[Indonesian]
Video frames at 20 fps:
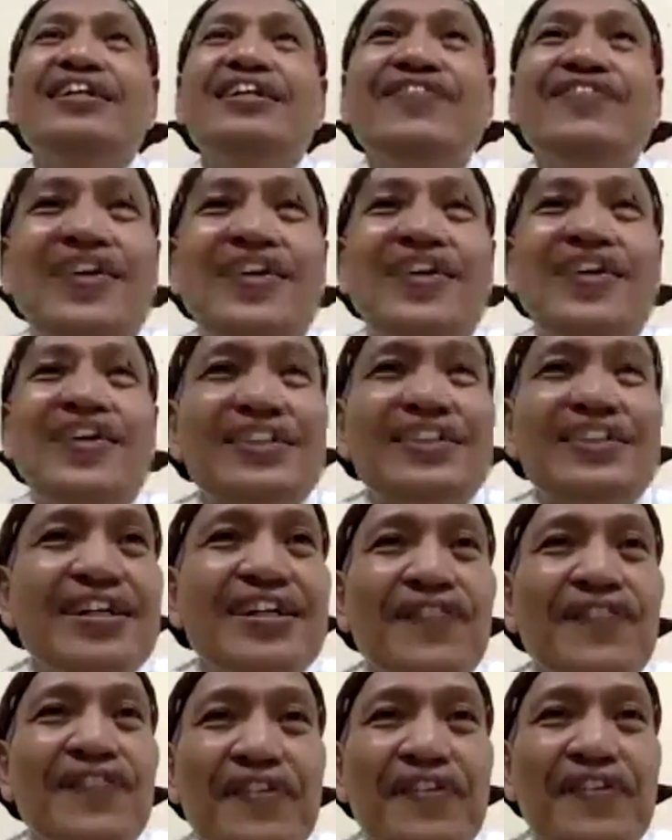dunia yang
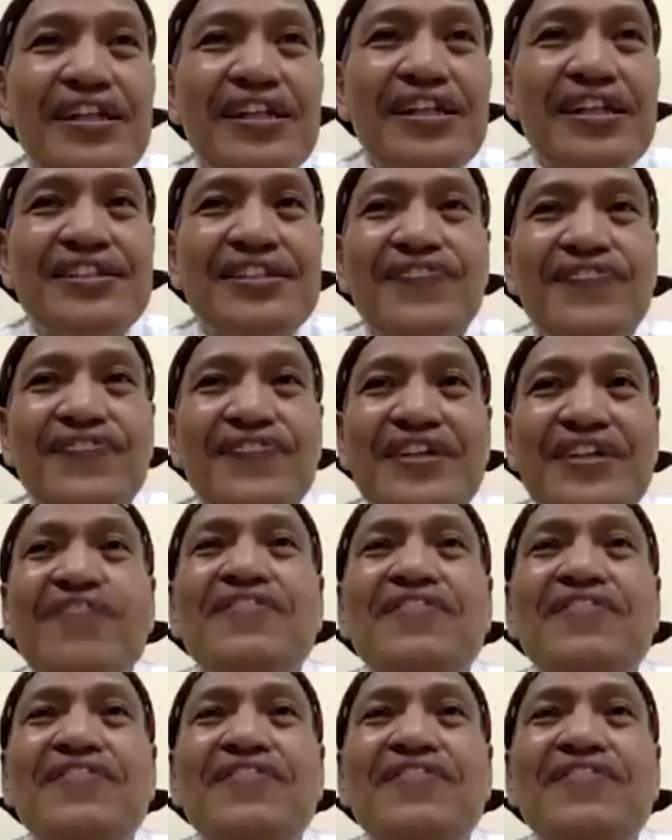tertata ini pasti ada